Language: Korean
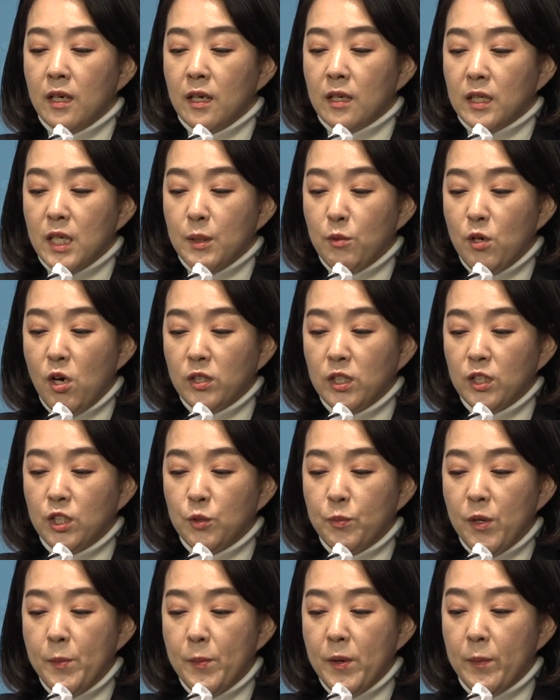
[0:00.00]
김건희
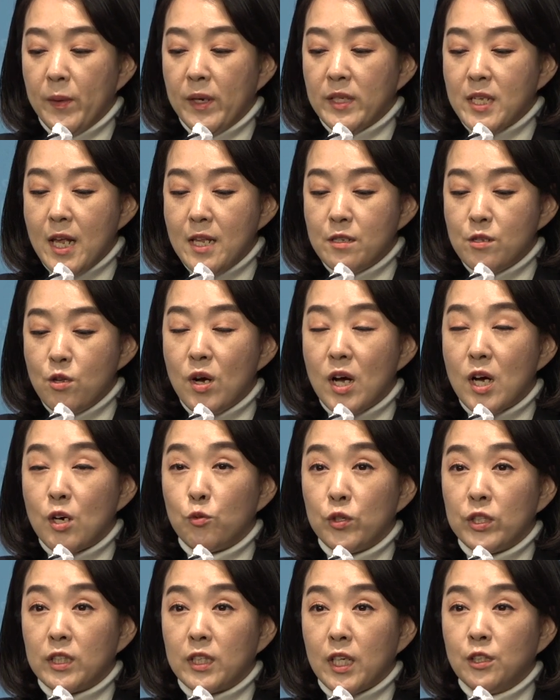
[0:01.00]
특별법에
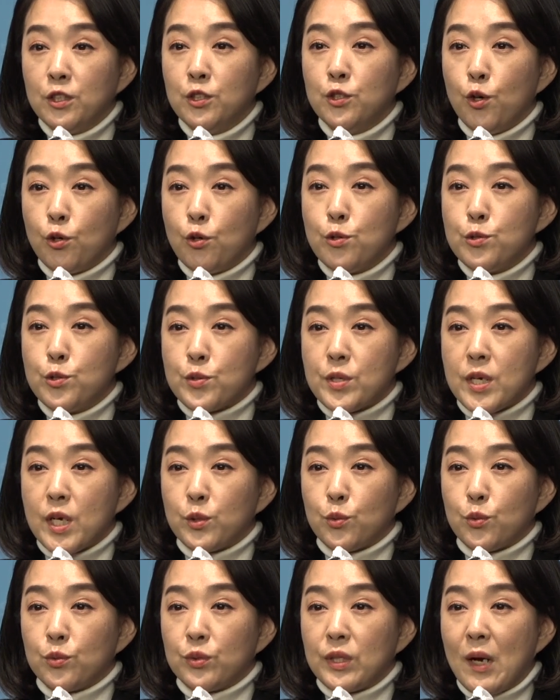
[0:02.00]
찬성하고 있다는
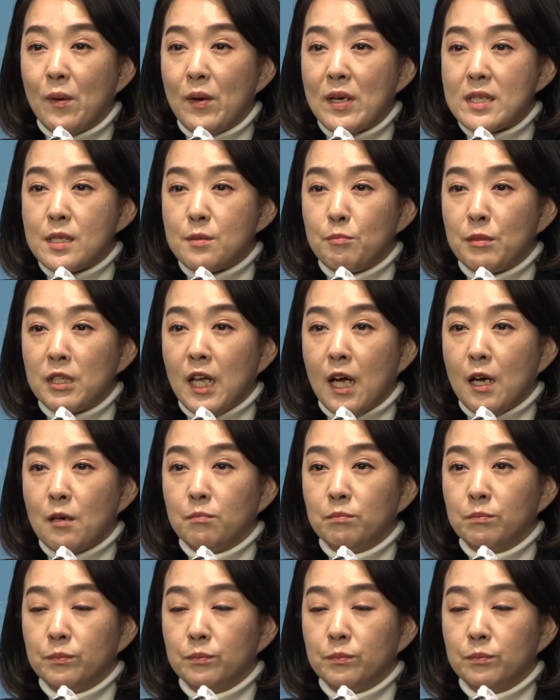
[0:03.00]
여론조사도 나왔습니다.